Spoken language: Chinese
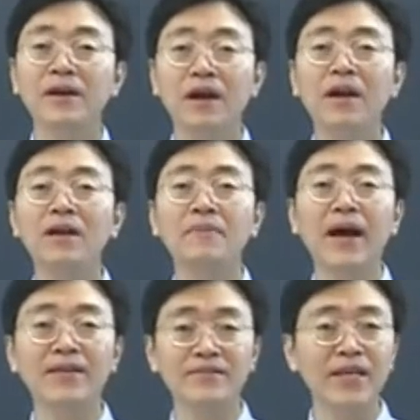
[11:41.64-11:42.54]
二
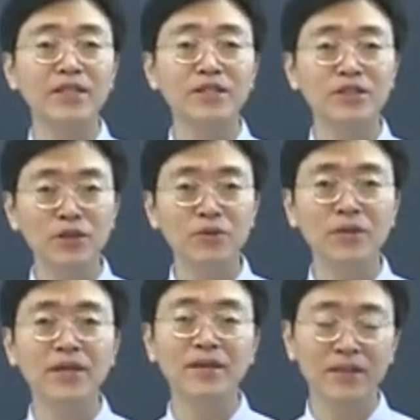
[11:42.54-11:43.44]
百三十
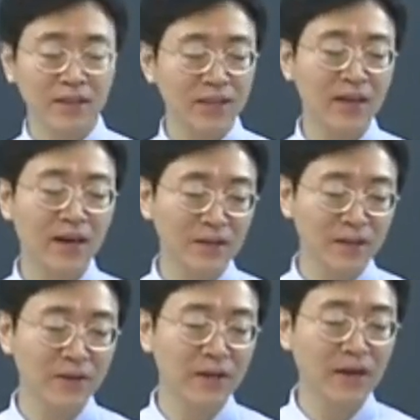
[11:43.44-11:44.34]
六页第一行
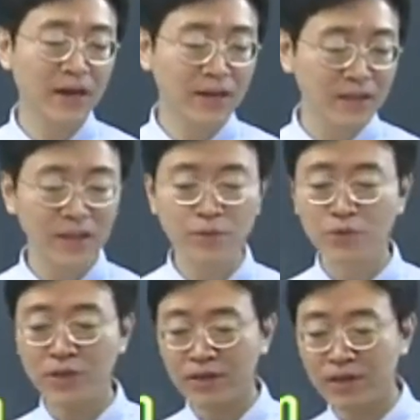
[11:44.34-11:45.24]
到第二行第
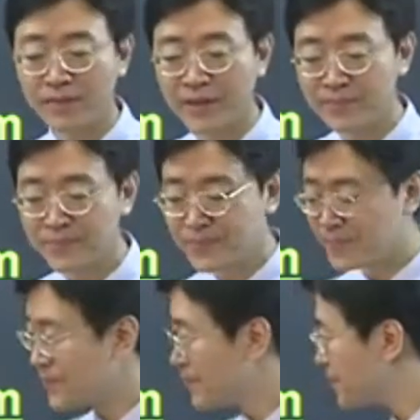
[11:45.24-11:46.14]
五十二课里
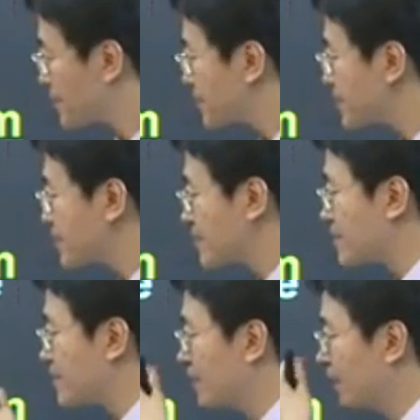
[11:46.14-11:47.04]

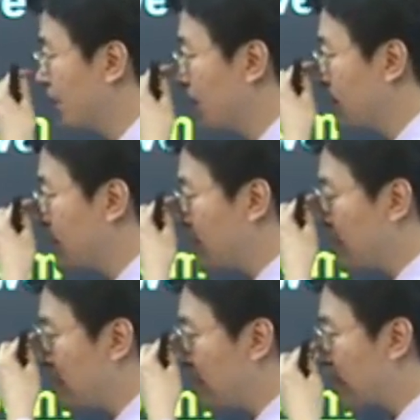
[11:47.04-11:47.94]

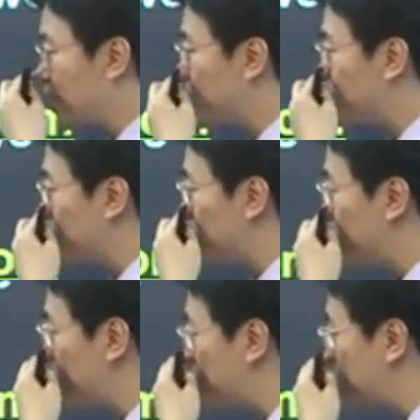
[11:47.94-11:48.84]
面，My cousin
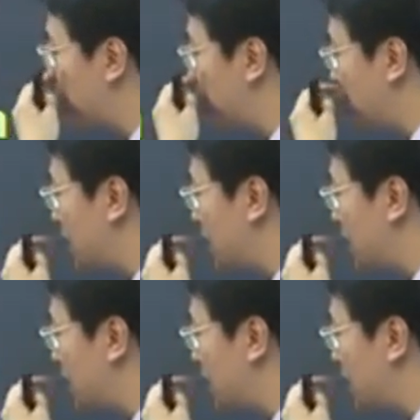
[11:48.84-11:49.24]
Harry